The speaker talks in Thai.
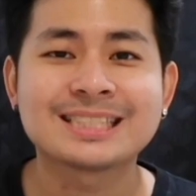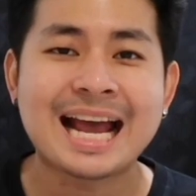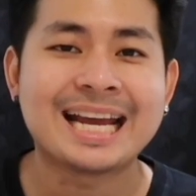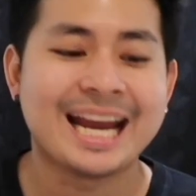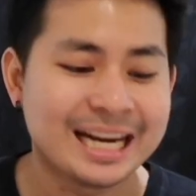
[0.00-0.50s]
ลอง
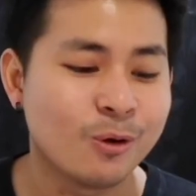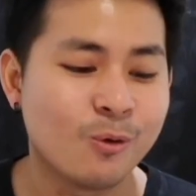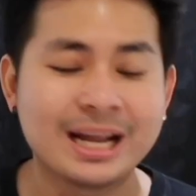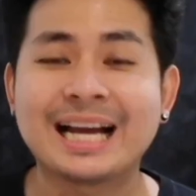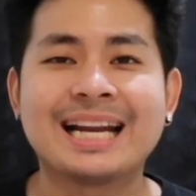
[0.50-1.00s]
ใส่ให้ดู
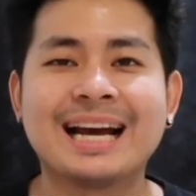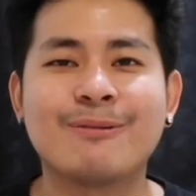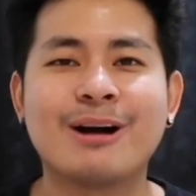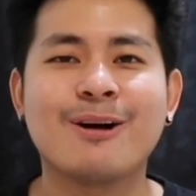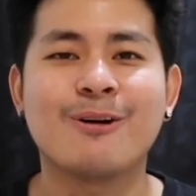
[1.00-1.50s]
แล้วกันนะค
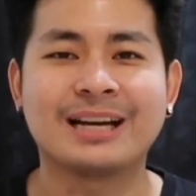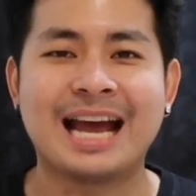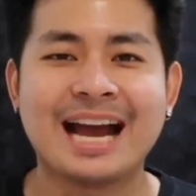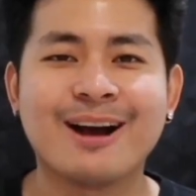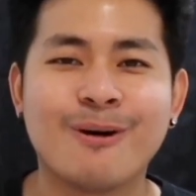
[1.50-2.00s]
รับ ว่าของ
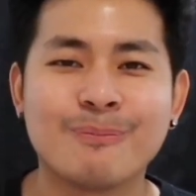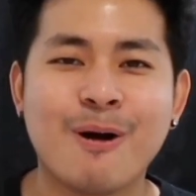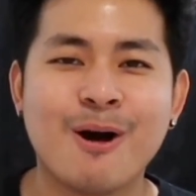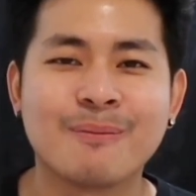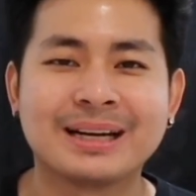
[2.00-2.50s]
แท้กับของ
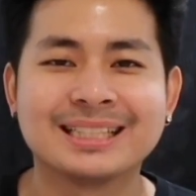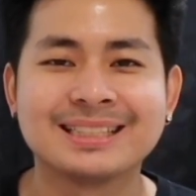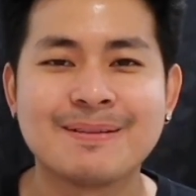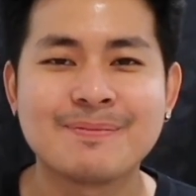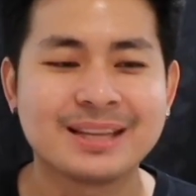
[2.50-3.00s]
ปลอมมัน
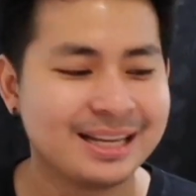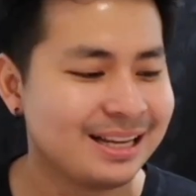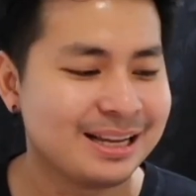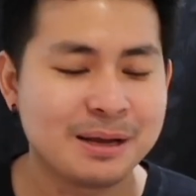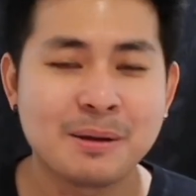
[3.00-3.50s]

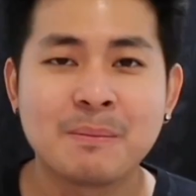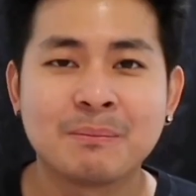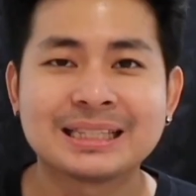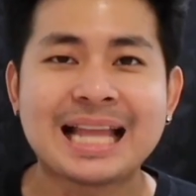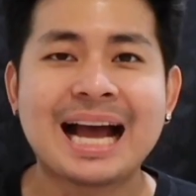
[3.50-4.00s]

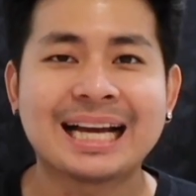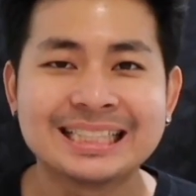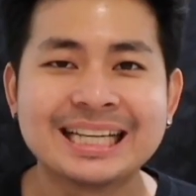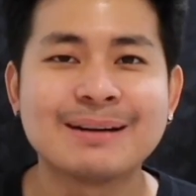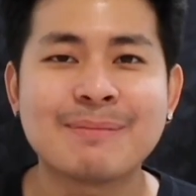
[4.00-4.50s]
มันต่างกั
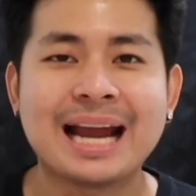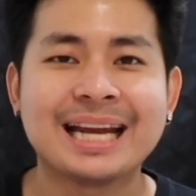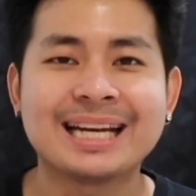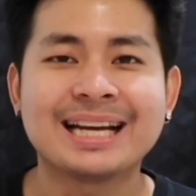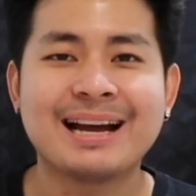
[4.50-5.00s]
นเยอะไหม
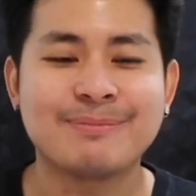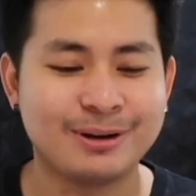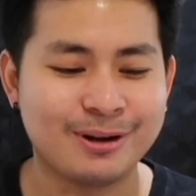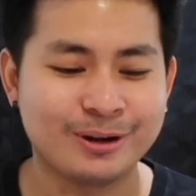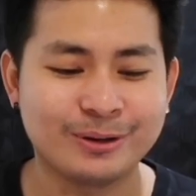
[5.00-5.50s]
นะครับ
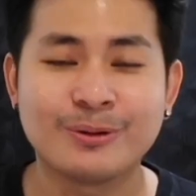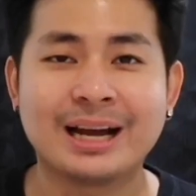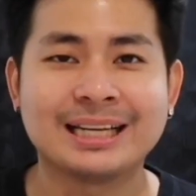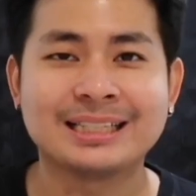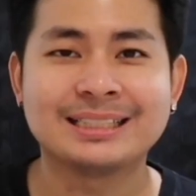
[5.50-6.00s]
เดี๋ยวลองดู
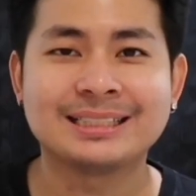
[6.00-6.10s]
กัน